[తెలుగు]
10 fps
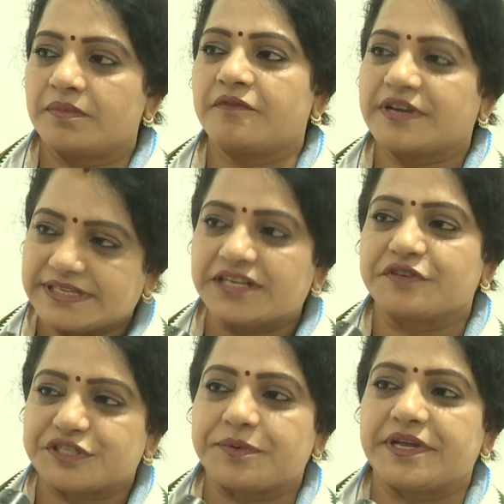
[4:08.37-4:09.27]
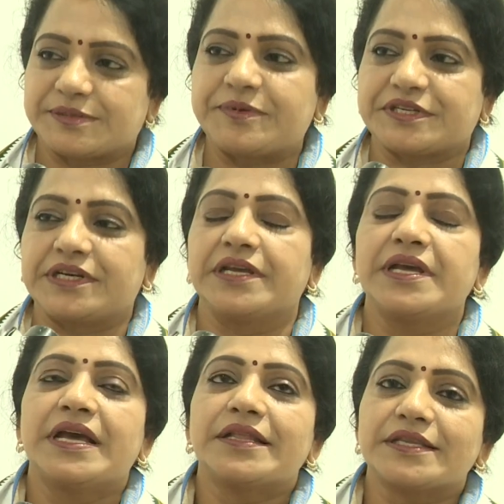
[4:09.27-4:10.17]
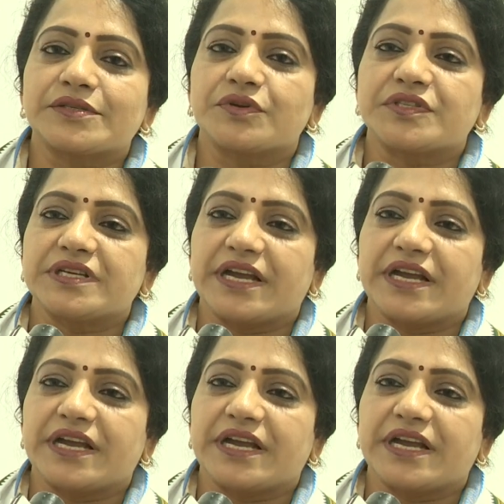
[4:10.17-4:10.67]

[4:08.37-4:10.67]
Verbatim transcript: వైజాగ్ విష్ ఎస్పెషల్లీ తీసుకొచ్చి